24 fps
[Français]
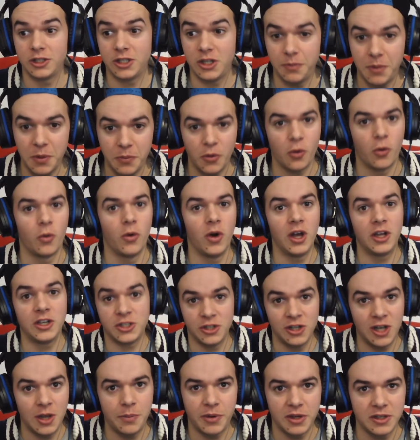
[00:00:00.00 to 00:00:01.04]
je sais pas pourquoi,
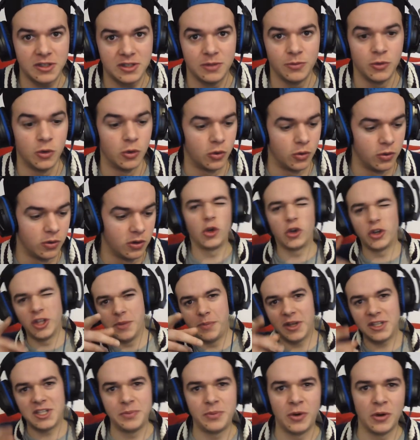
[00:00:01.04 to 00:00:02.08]
je l'apprécie beaucoup. Donc on
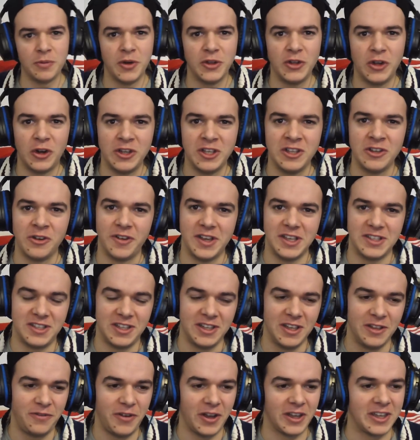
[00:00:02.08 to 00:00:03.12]
est parti pour le mode en ligne, on va
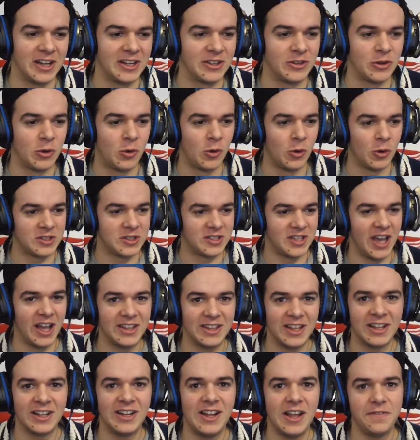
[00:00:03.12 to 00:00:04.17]
essayer de faire quelques courses et
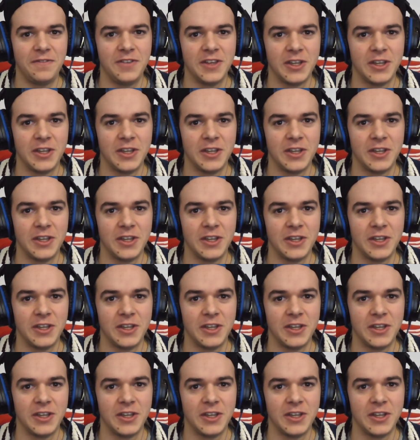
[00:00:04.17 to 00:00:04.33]
atteindre la